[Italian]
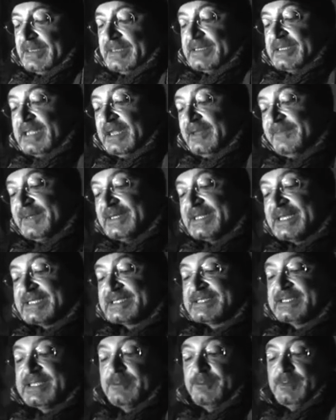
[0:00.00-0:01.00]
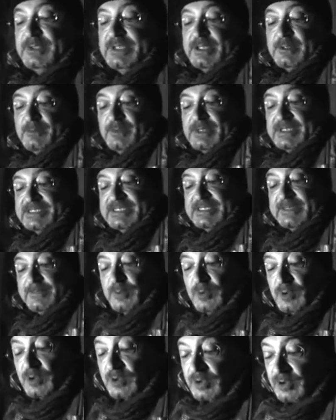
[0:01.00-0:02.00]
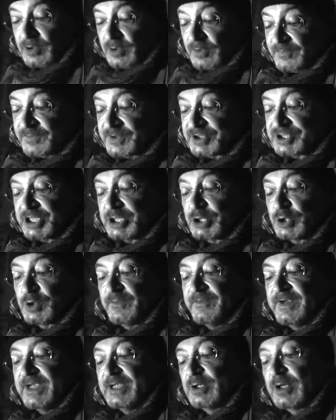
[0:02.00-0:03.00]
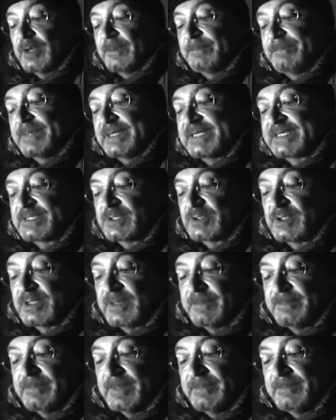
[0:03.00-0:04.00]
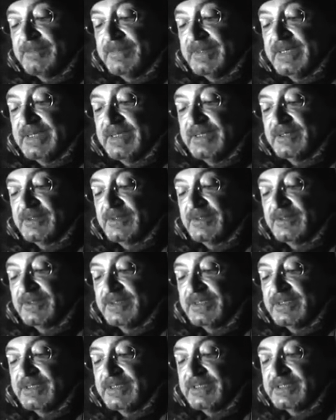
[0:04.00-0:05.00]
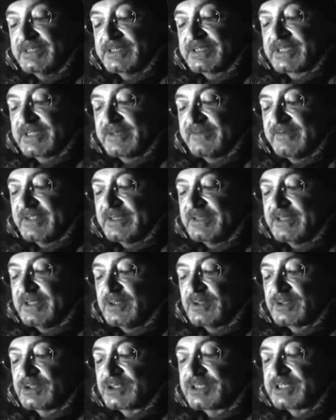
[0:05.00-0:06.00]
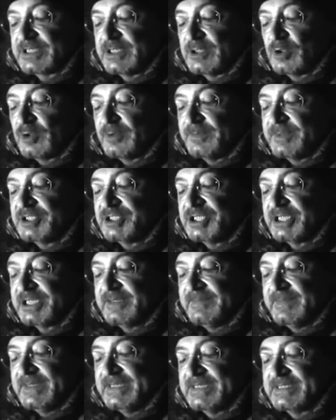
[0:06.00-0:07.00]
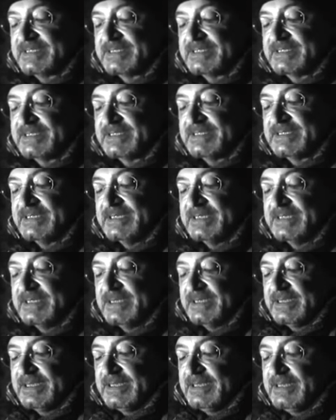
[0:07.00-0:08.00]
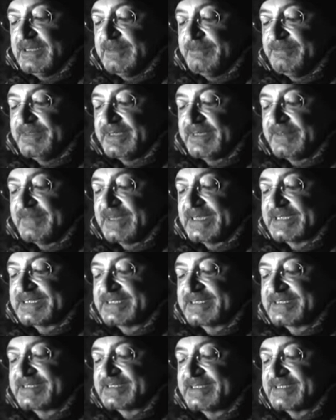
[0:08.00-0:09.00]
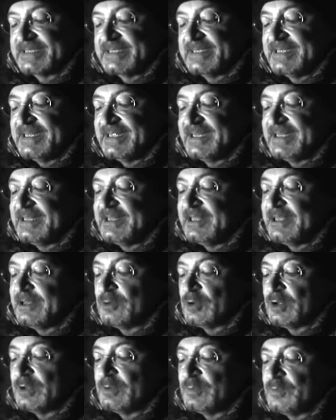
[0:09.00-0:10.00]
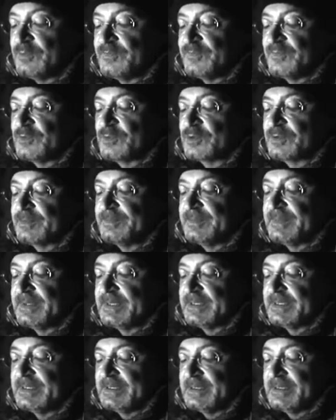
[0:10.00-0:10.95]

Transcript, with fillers: Delimitaste quindi quel sepolcro facendo veto al passo del bambino, scrivendo i nostri nomi già dimessi in libri mastri di ridicoli uniformi.